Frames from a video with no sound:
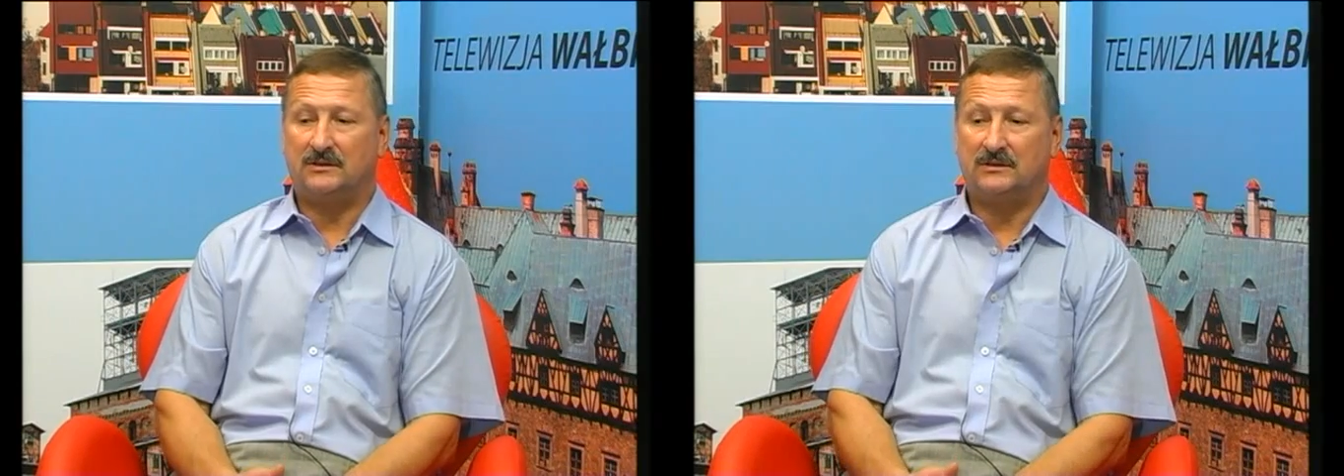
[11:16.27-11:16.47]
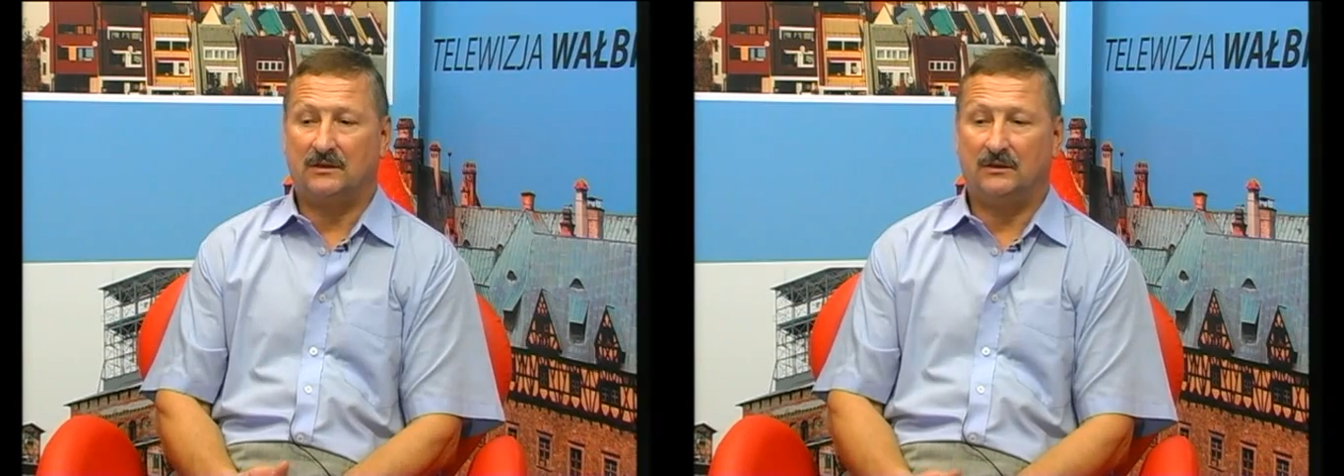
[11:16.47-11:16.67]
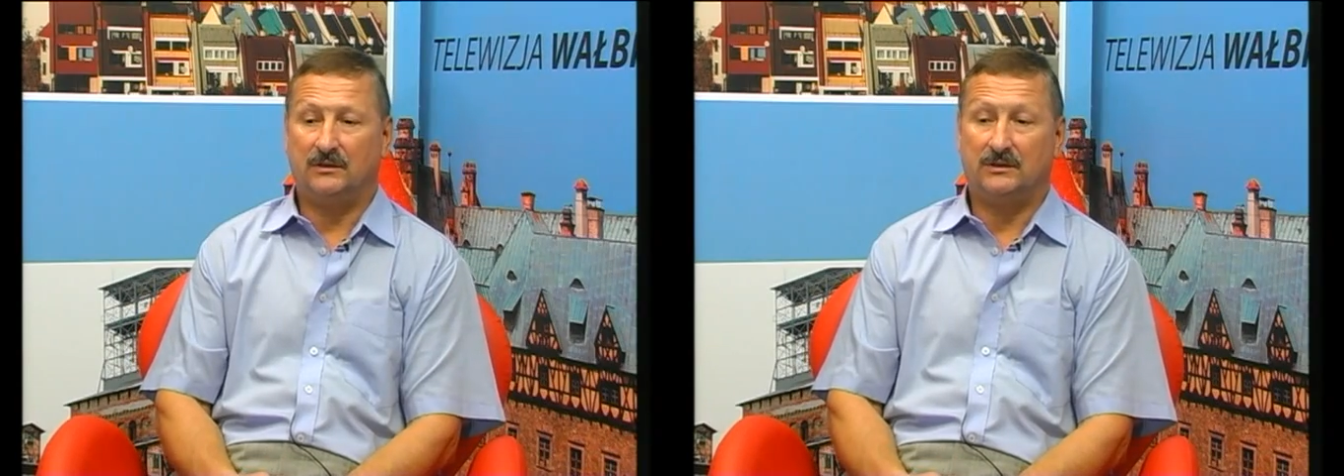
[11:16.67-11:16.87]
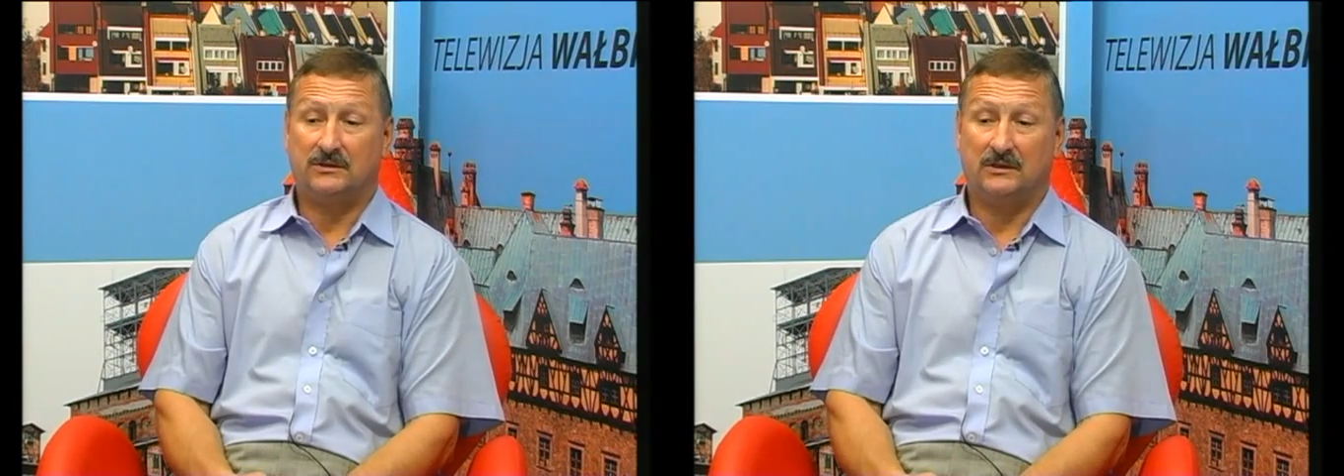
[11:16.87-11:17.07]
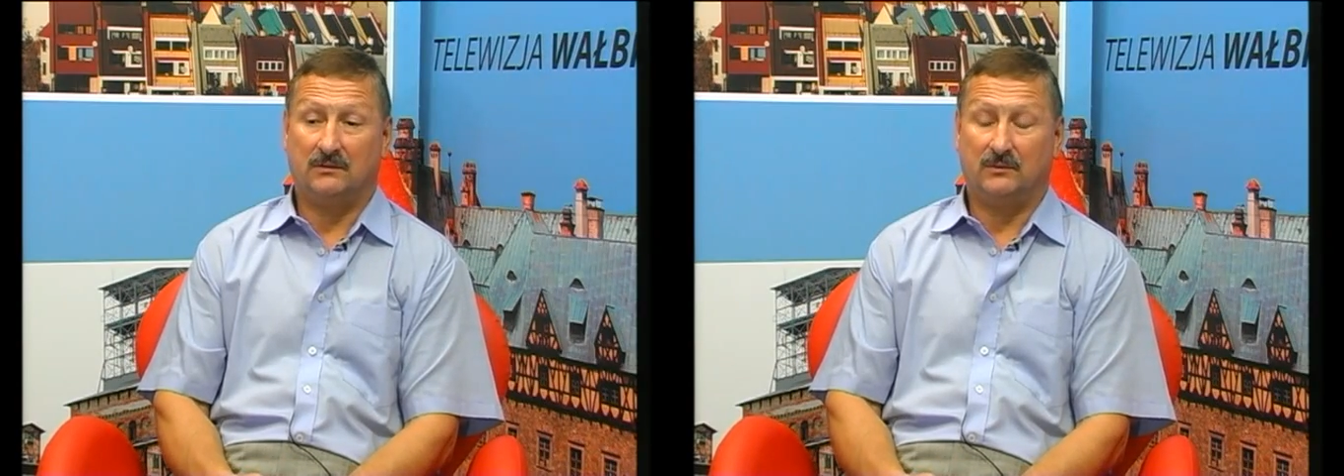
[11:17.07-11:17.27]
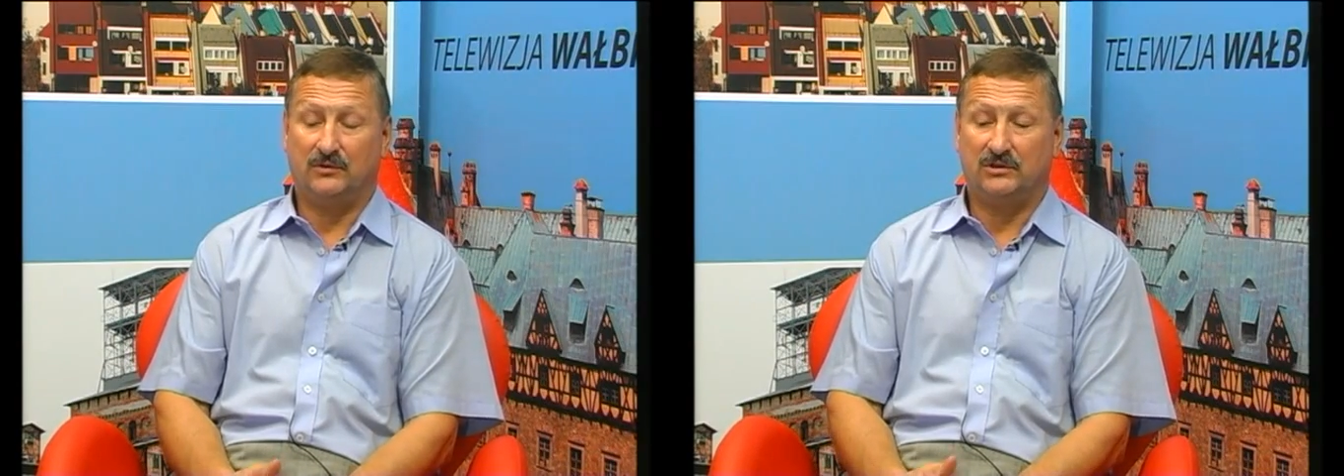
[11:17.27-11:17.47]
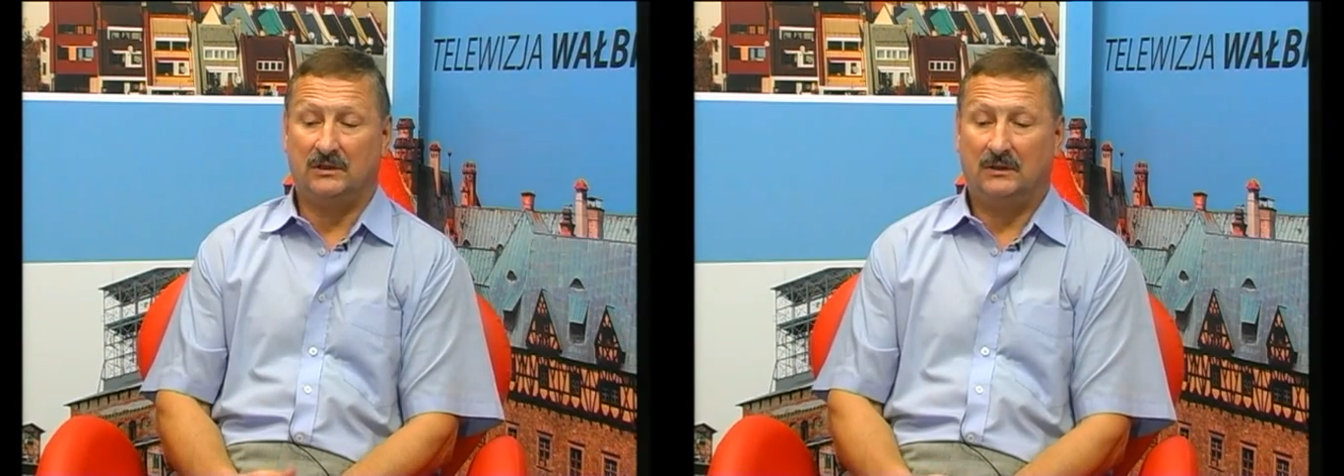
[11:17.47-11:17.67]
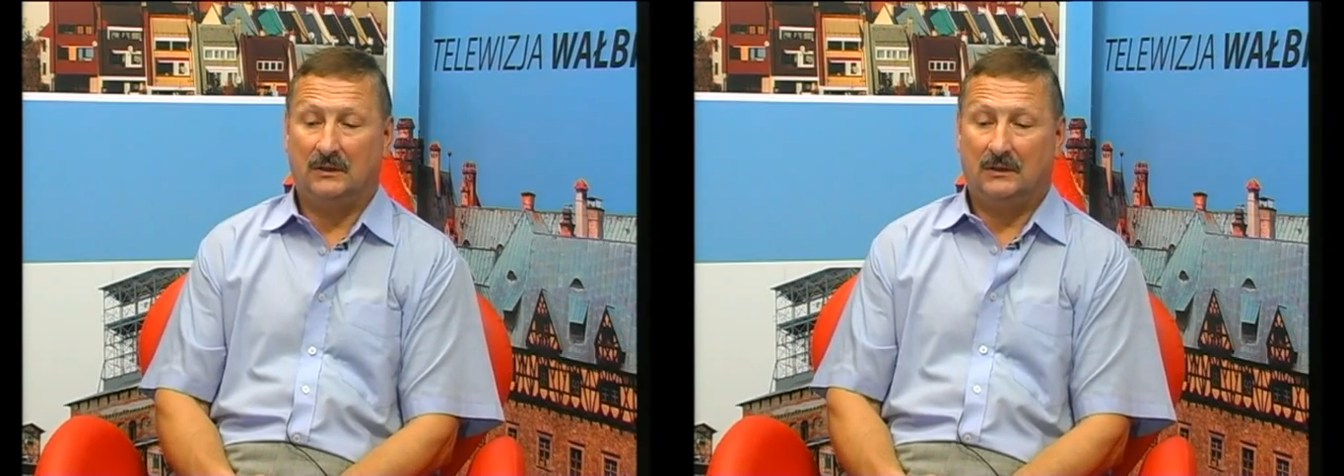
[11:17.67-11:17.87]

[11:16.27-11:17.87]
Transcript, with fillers: gdzieś na kolonii czy na obozie.